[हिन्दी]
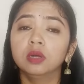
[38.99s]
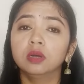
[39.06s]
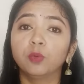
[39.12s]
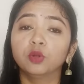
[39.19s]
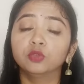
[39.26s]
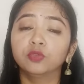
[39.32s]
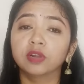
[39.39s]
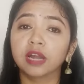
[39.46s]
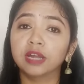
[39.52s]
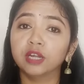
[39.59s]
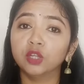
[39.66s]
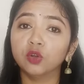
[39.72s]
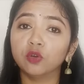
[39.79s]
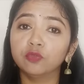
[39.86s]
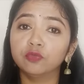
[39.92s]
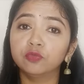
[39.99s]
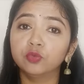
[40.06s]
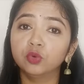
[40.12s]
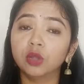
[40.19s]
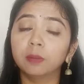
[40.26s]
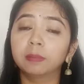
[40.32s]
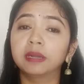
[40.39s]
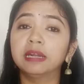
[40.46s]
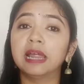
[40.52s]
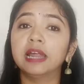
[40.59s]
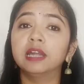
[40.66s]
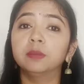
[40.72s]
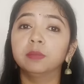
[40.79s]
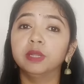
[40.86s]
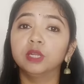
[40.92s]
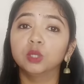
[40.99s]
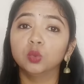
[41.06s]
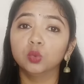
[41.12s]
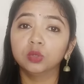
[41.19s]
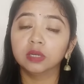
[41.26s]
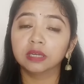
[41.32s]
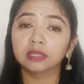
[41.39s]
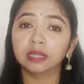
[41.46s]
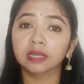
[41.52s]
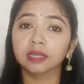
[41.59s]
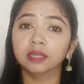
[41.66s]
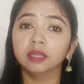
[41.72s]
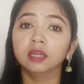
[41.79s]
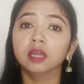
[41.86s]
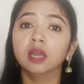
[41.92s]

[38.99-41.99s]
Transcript: बहुत वैरायटी ऑफ फूड आपके डाइट में इंक्लूड करना है